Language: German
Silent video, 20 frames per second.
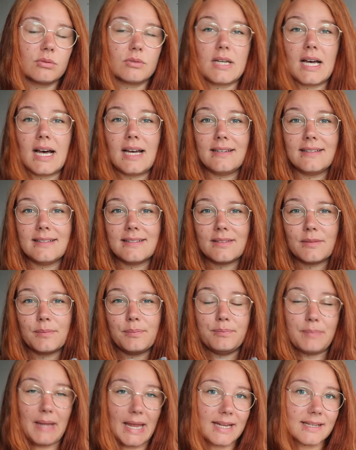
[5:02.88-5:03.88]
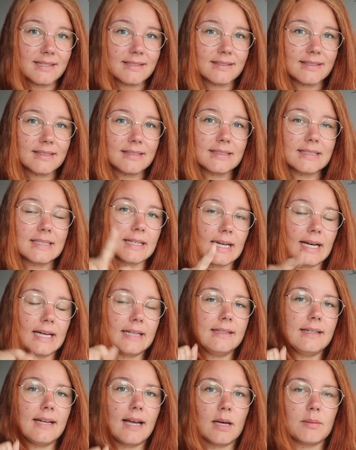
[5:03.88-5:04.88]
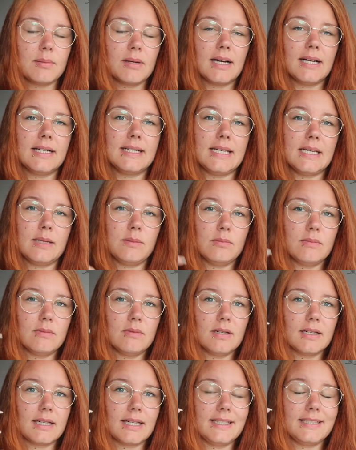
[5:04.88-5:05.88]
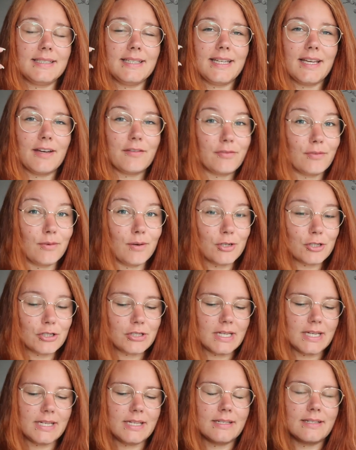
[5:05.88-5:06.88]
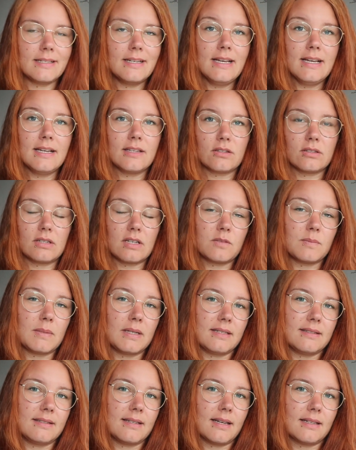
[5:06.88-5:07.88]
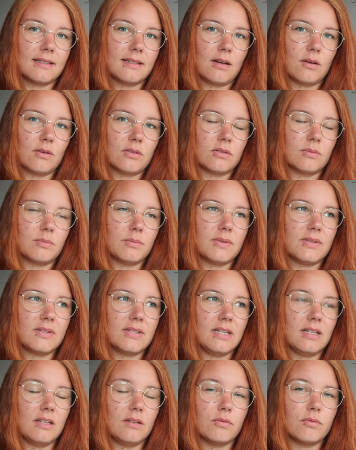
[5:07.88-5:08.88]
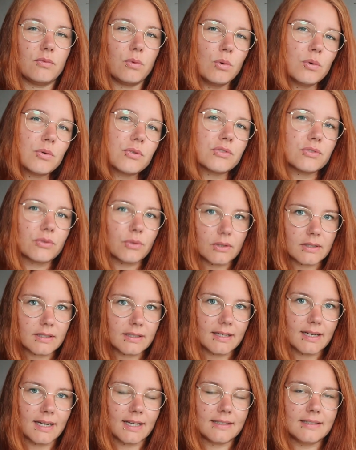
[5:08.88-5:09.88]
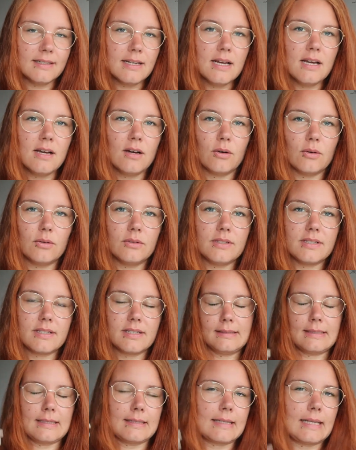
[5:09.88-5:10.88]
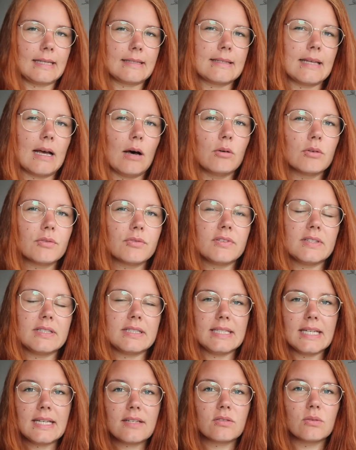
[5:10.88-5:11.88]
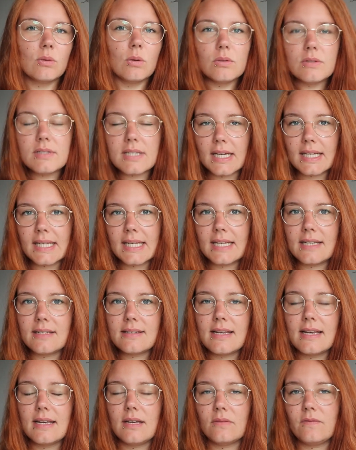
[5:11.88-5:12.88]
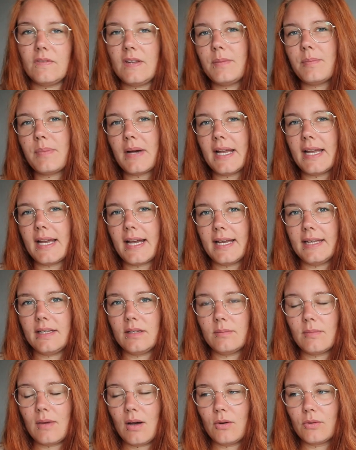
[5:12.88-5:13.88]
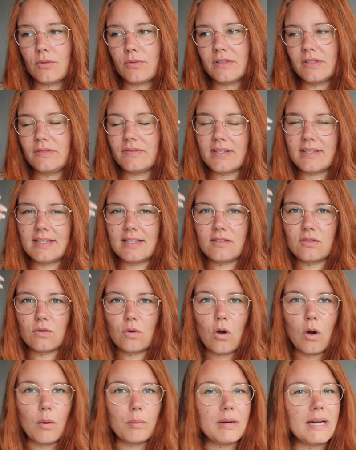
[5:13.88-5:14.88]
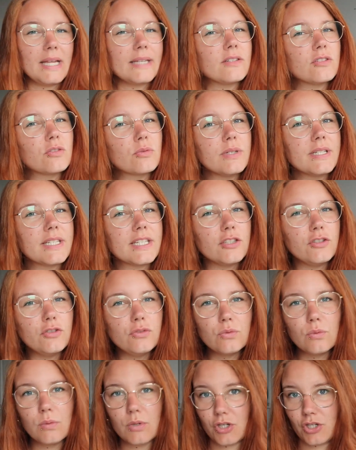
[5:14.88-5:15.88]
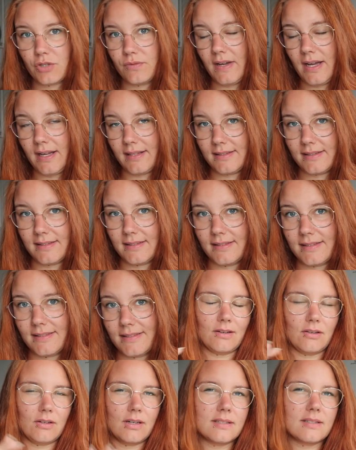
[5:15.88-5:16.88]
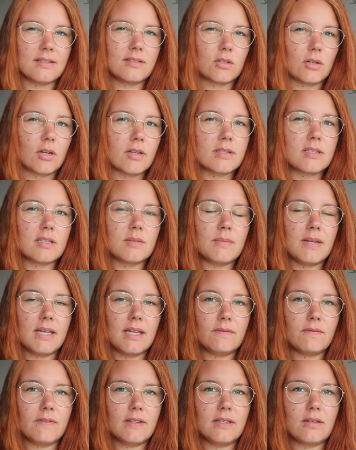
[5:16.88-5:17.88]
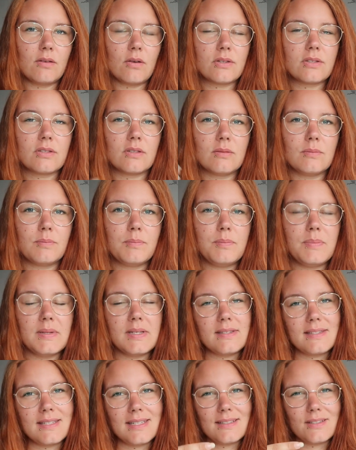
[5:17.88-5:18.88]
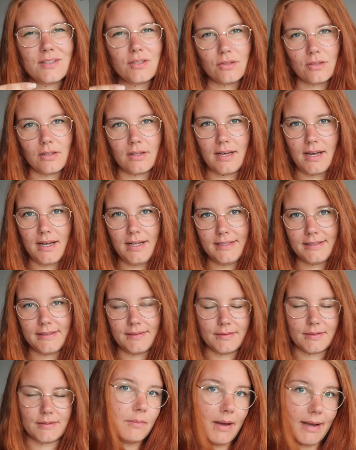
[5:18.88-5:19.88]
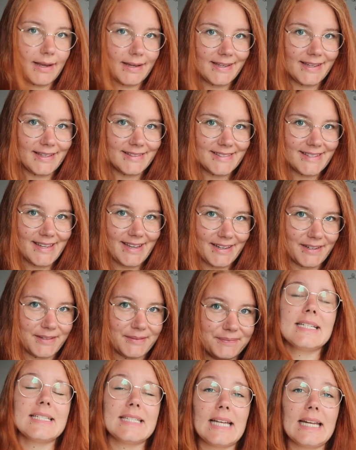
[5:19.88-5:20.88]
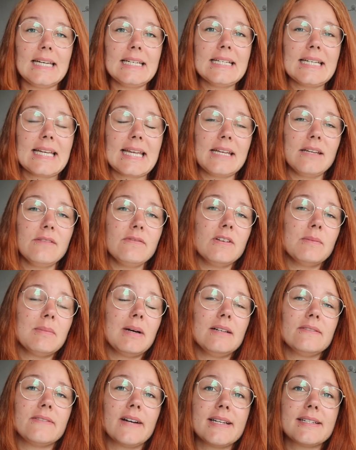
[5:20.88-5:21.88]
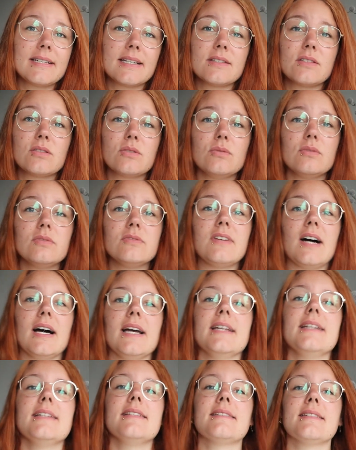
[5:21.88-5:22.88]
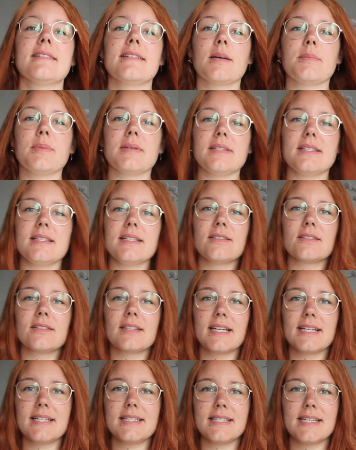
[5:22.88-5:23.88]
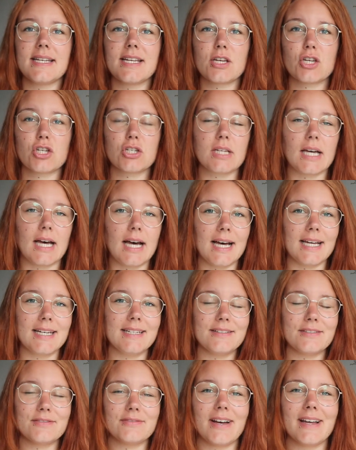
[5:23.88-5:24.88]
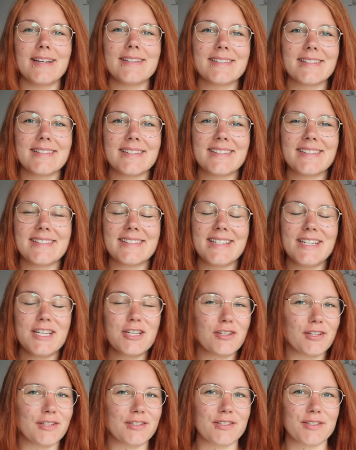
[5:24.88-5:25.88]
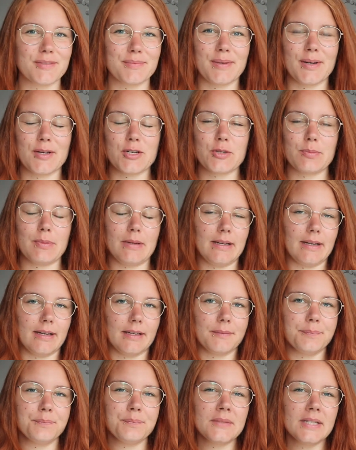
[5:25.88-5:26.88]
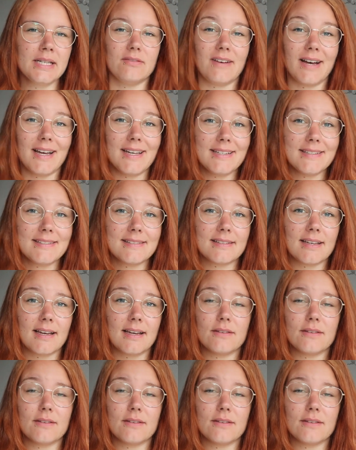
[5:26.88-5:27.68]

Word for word: totales Basic, kann aber halt eben richtig hervorstechen, sodass man die Sachen auch so ein bisschen in den Fokus rücken kann und das ganze Outfit nicht so untergeht wie bei einem Outfit, was jetzt so komplett durch nur schwarz ist. Und es ist trotzdem irgendwie noch so ein bisschen zurückhaltend. Mag ich ganz gerne. Dann gehen wir mal weiter zu Weiß. Ich habe jetzt hier so ein richtig strahlend weißes T-Shirt zum Beispiel an. Weiß